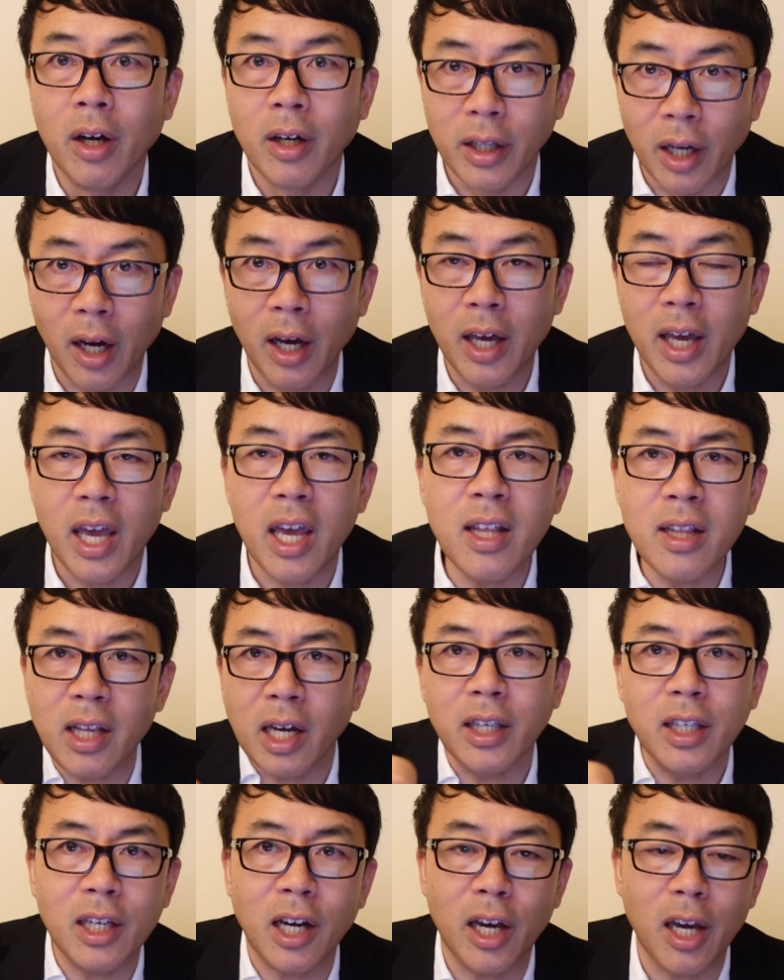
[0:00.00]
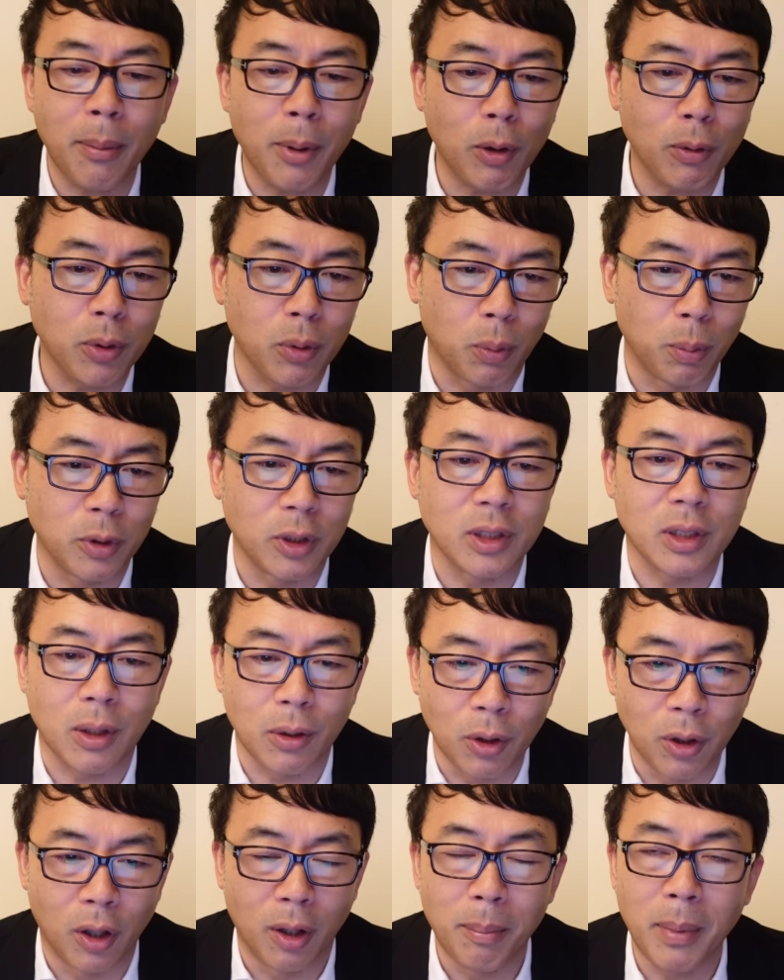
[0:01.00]
な変な言い換えやめろって思うんです
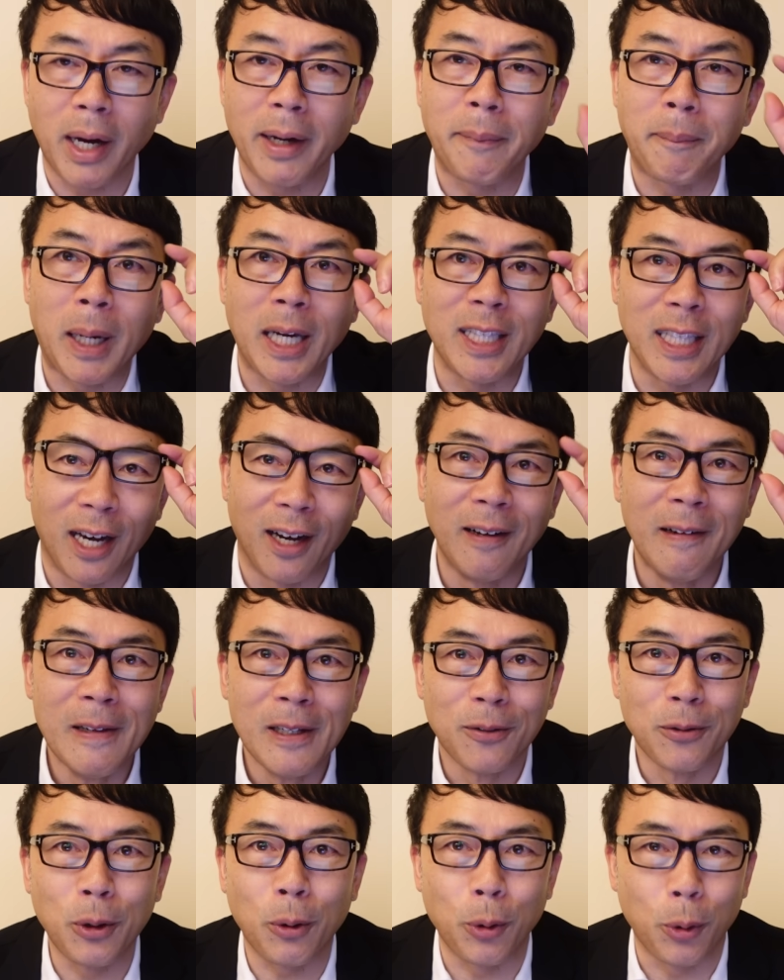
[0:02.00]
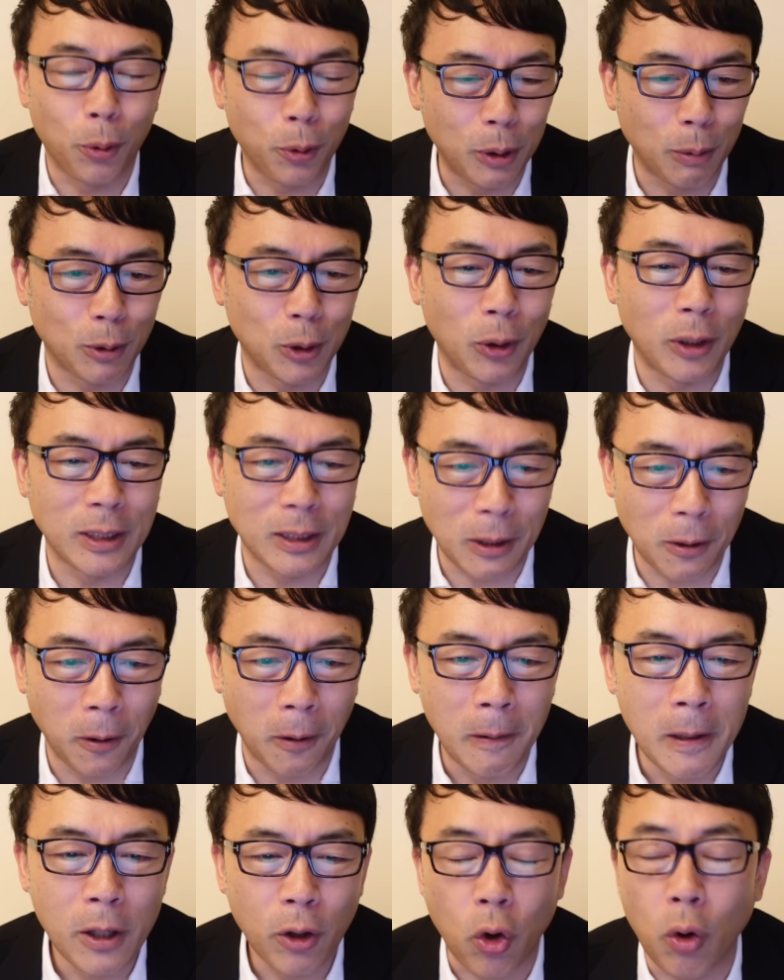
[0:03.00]
けど、まあ、まあいいや、そんなこと起こってもしょうがないですけ
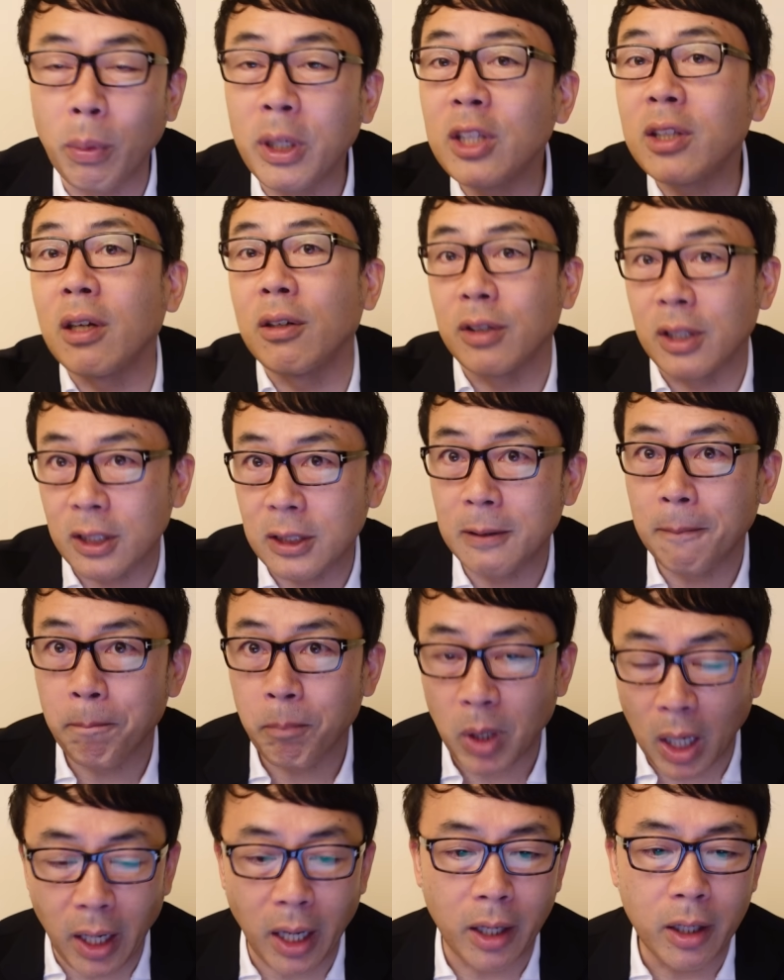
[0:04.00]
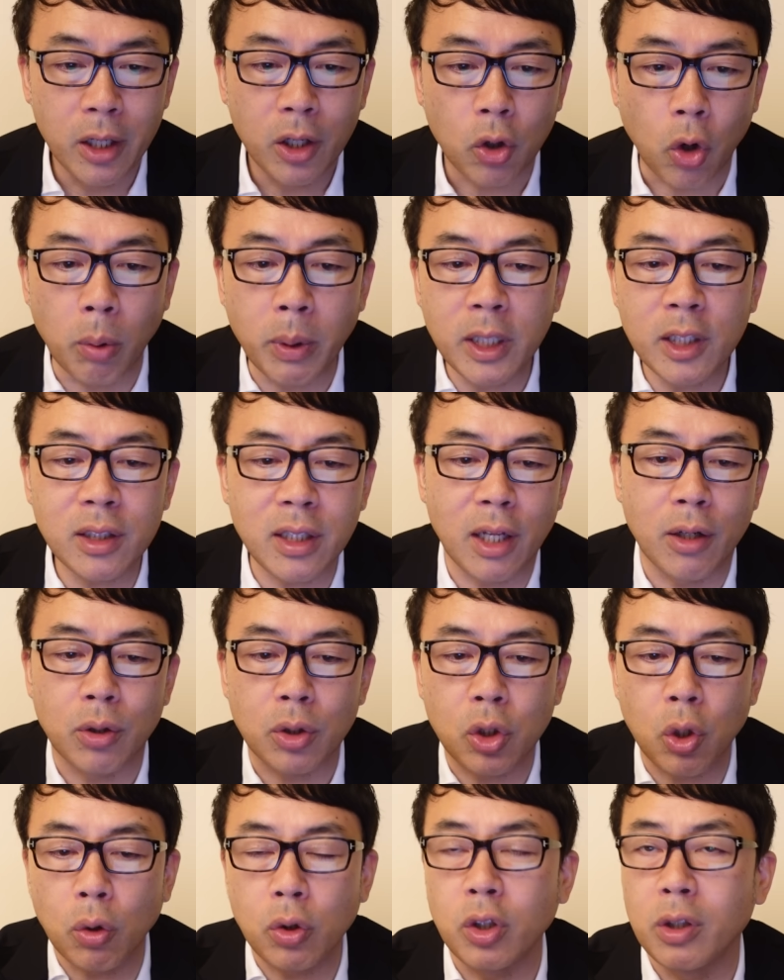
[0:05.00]
ど、コミンテルンです。はい。
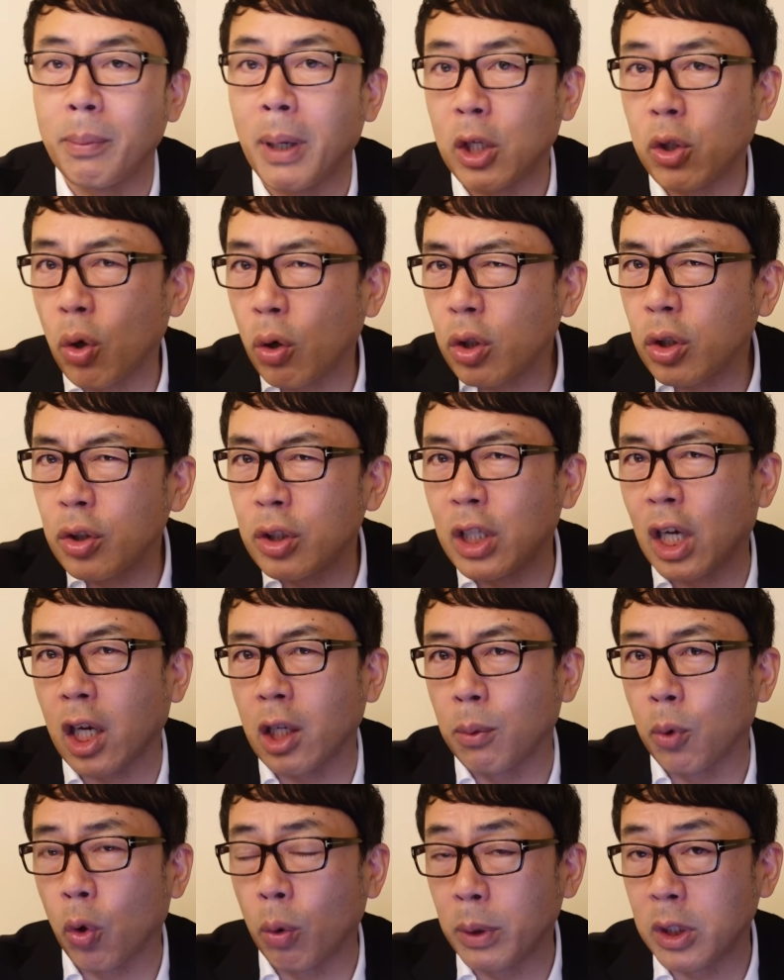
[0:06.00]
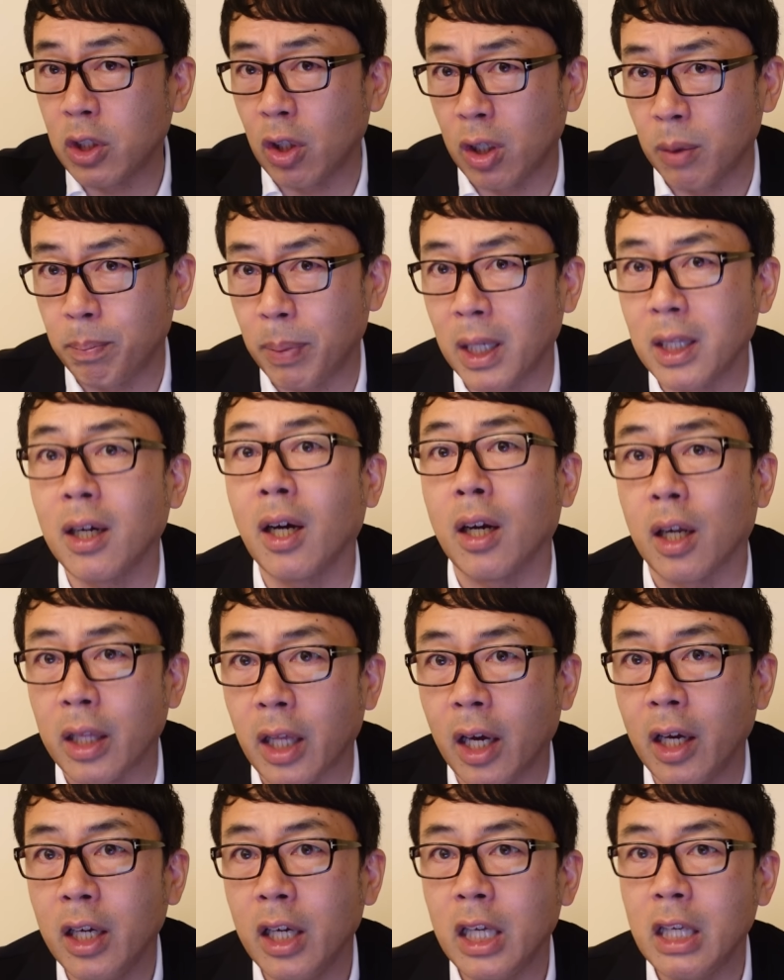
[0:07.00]
コミンテルン、極まあ極の中にもコミンテルンいっぱいいたから
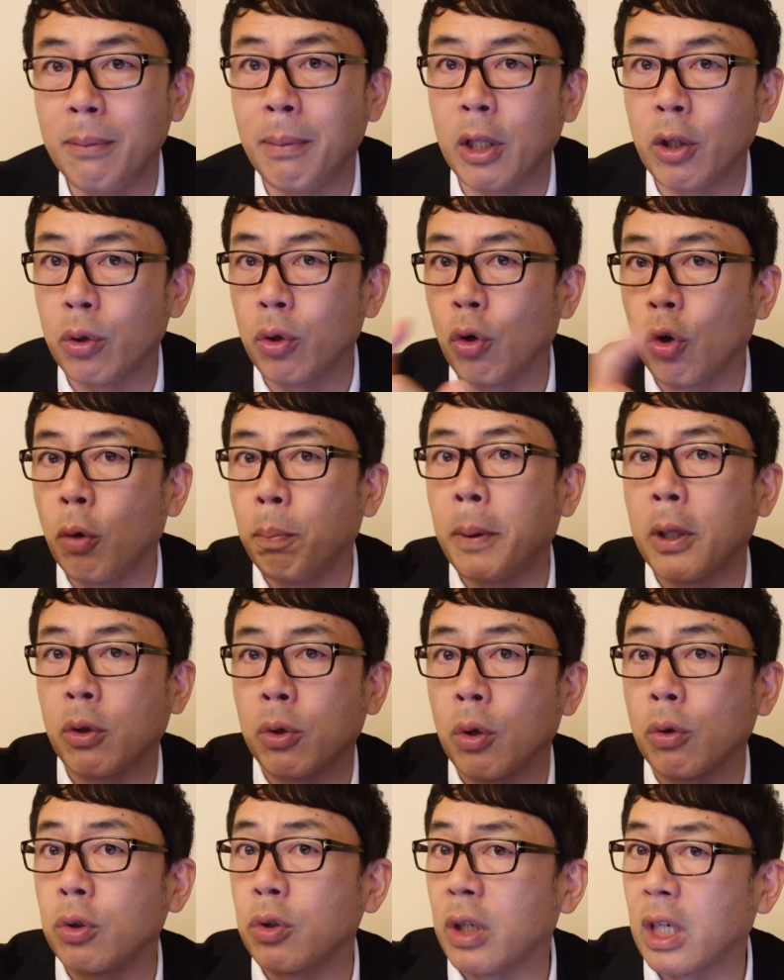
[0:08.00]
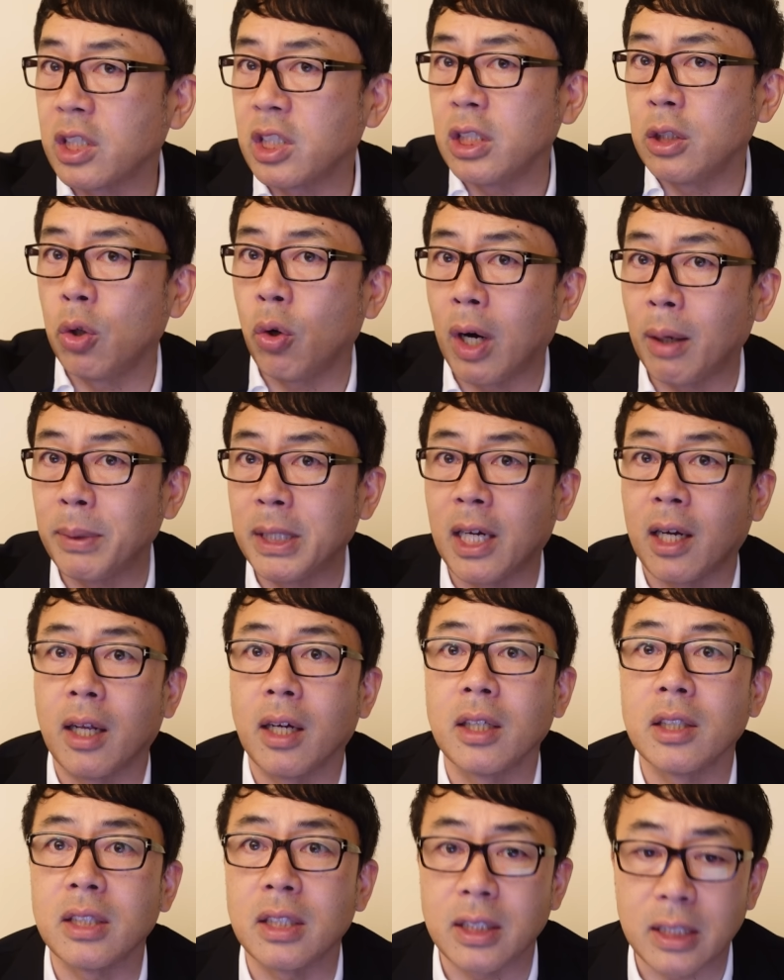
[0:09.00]
ね。今のヨーロッパの極が進路派みたいな
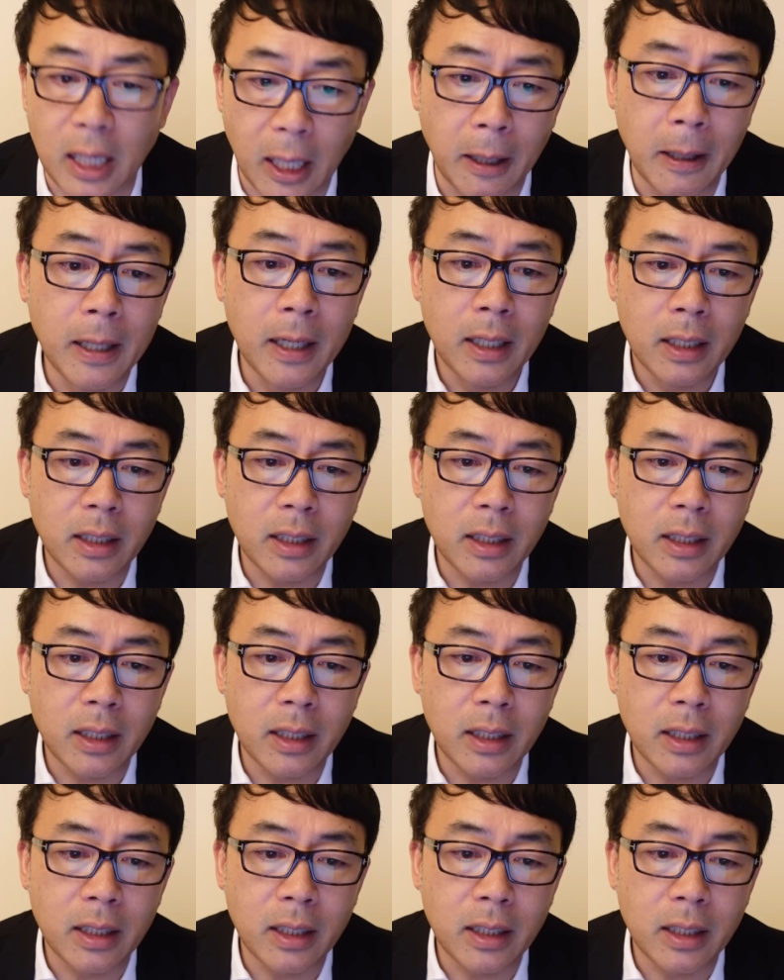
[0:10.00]
話でさ。